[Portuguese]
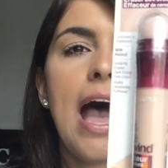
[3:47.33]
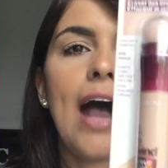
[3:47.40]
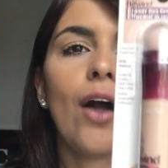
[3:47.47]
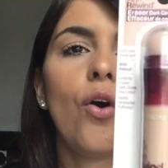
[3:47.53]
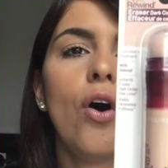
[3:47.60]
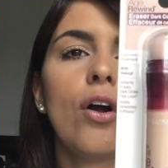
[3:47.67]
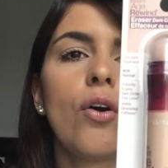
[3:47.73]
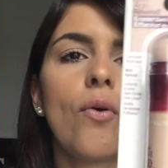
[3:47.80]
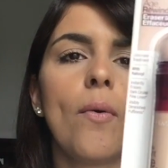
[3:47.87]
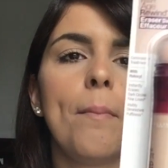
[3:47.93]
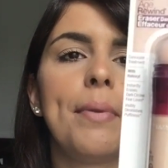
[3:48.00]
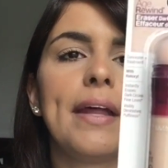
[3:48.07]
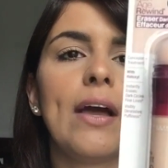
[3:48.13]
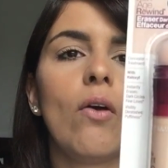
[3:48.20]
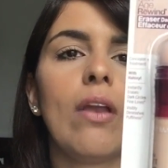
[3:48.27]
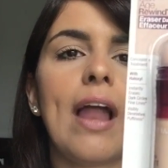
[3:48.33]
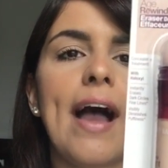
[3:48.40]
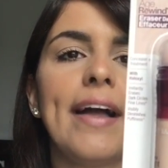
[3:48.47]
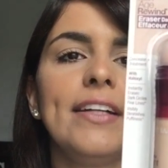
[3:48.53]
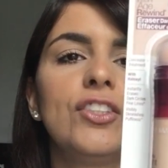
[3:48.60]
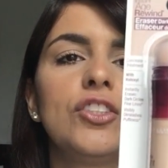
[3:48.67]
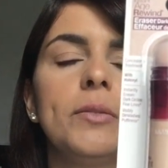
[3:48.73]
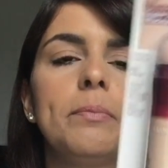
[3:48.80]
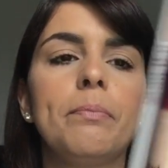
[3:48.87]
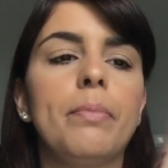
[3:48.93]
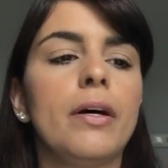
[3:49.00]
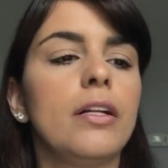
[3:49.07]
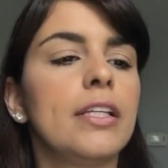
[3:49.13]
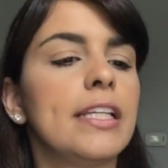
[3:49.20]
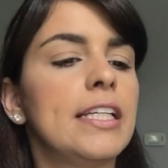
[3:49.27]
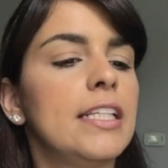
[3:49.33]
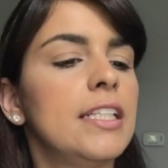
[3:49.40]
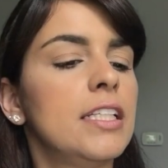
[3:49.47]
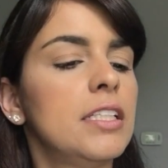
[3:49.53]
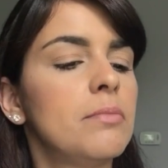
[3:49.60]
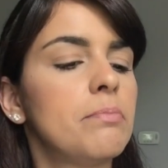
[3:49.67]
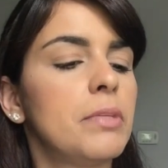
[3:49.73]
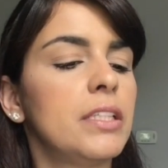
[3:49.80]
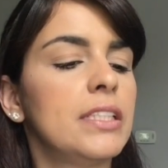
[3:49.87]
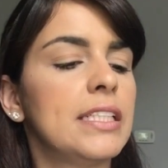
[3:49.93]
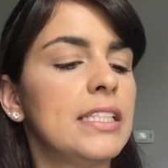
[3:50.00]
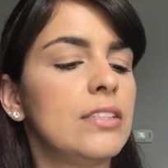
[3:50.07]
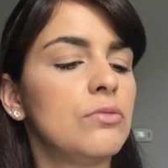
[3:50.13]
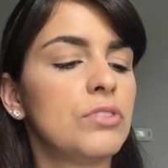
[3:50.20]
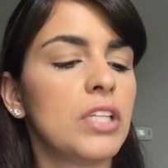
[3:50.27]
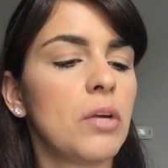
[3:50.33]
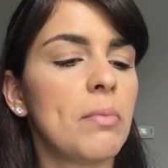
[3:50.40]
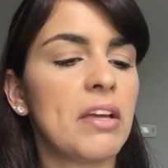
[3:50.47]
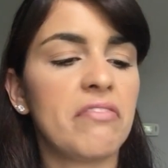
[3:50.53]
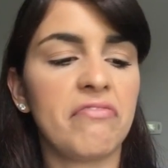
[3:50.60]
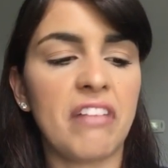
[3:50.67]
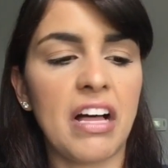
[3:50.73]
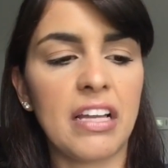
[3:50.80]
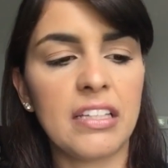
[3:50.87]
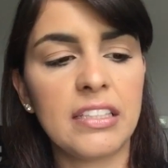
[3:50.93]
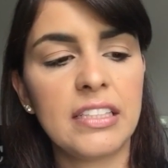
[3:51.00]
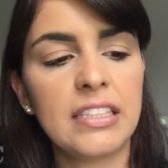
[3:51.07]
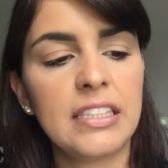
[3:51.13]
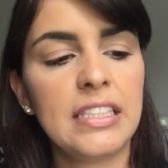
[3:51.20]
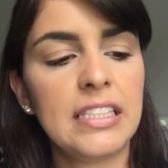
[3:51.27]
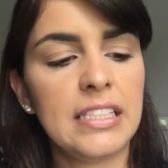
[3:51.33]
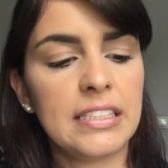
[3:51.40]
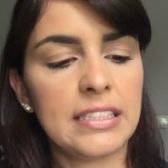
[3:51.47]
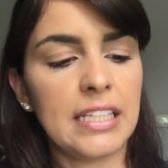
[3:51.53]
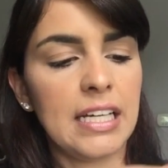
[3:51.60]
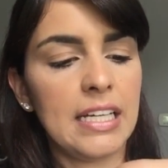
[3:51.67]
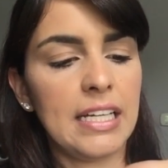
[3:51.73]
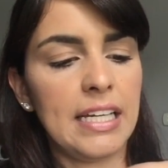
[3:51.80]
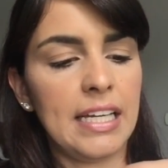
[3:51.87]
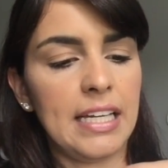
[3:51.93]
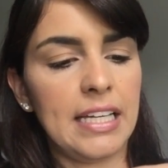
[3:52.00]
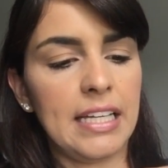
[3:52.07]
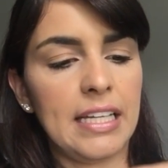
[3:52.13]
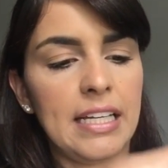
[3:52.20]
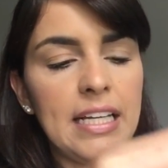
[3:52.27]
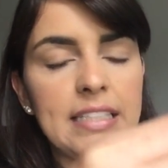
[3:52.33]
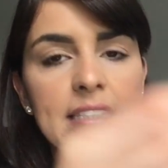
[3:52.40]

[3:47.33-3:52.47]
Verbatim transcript: A cor que eu comprei é o Light Pully, Pully, não sei como é que fala, tá? É a